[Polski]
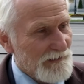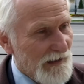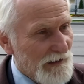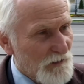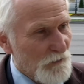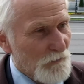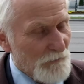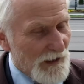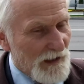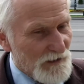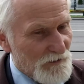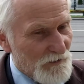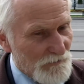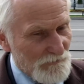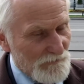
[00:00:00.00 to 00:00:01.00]
taką
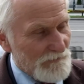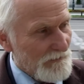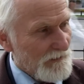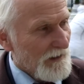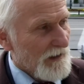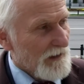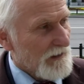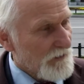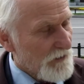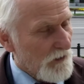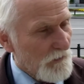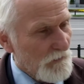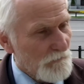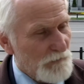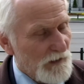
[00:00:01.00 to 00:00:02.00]
miarą
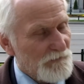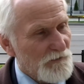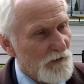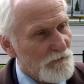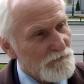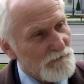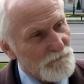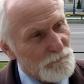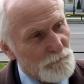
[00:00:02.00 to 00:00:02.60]
no, będą,